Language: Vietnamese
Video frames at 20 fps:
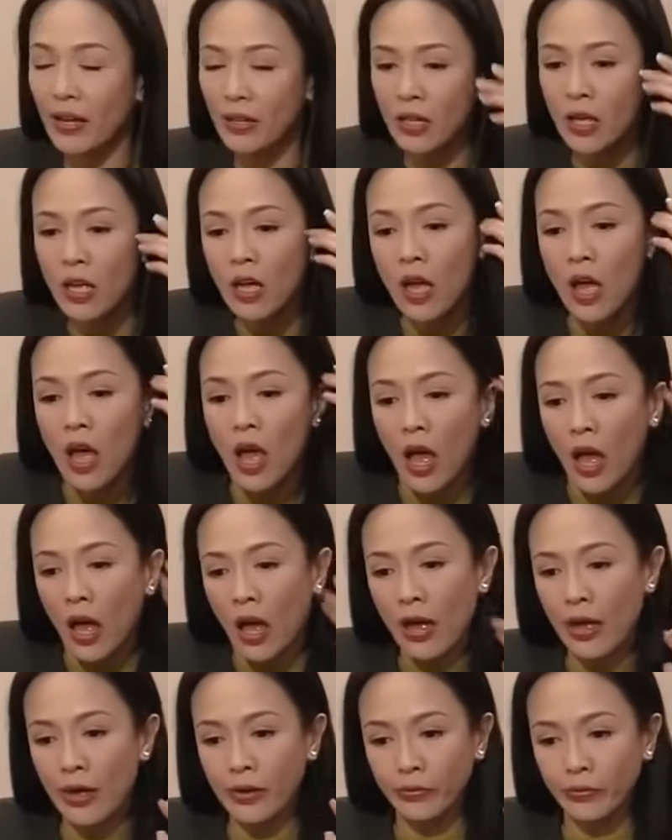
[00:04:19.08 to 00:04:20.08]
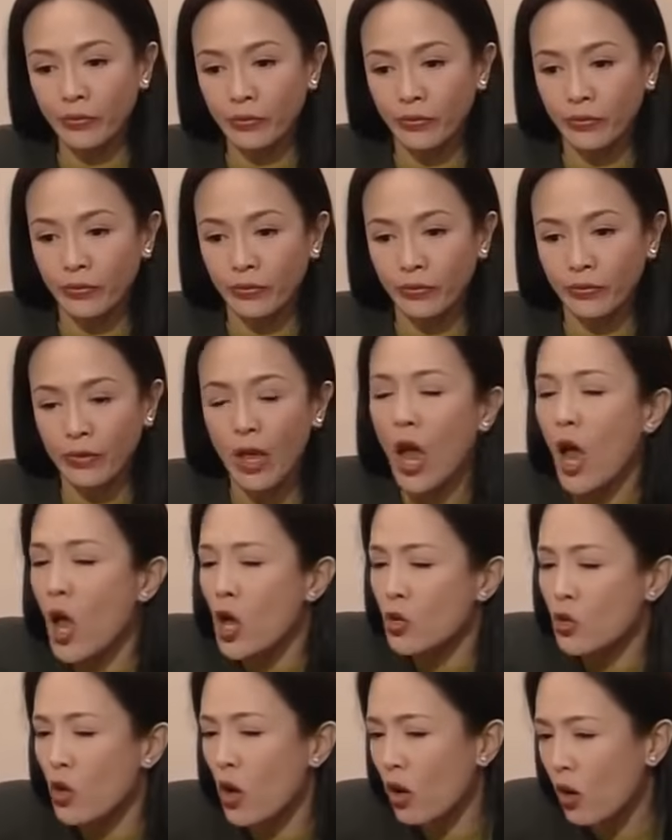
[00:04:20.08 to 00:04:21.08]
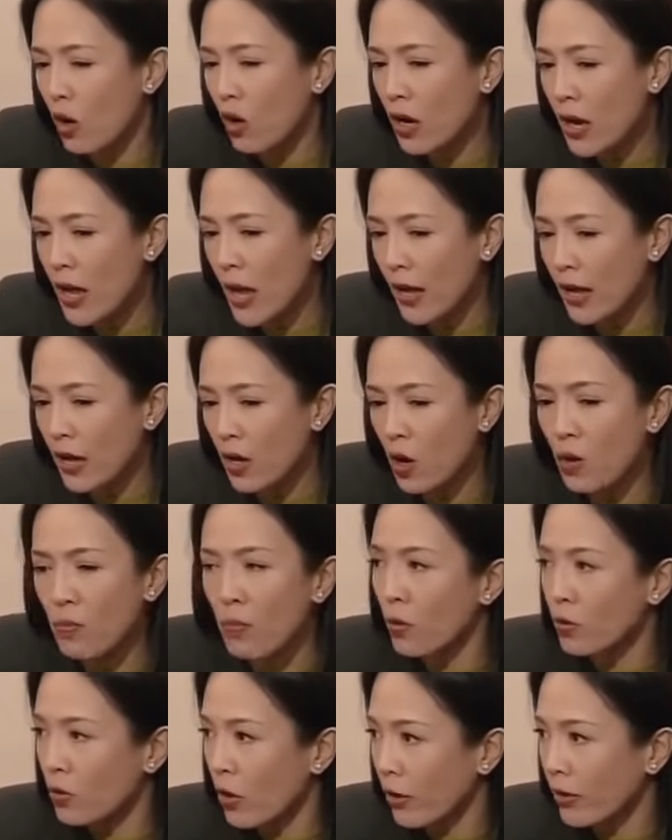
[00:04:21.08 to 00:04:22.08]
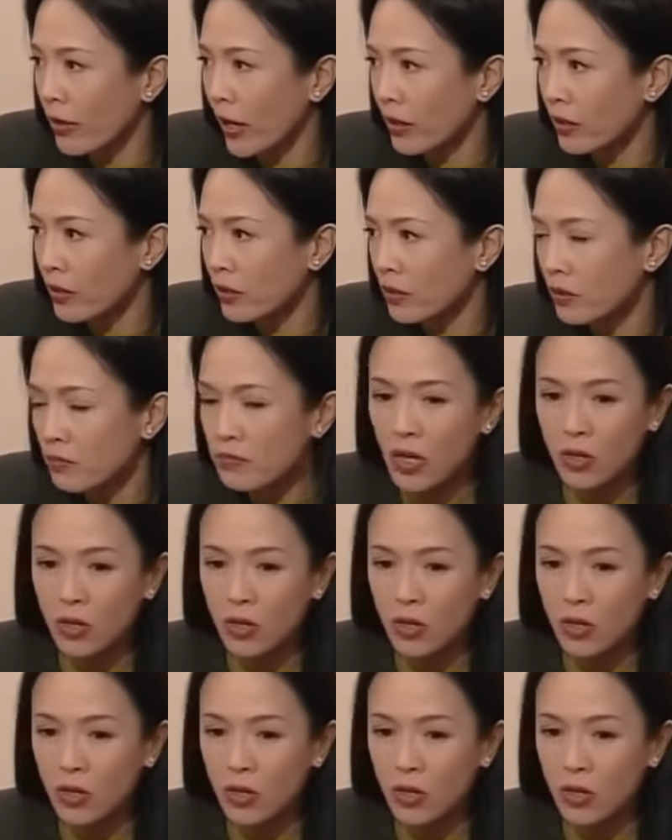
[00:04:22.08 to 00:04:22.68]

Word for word: nha. Nếu anh là một người chăn cừu,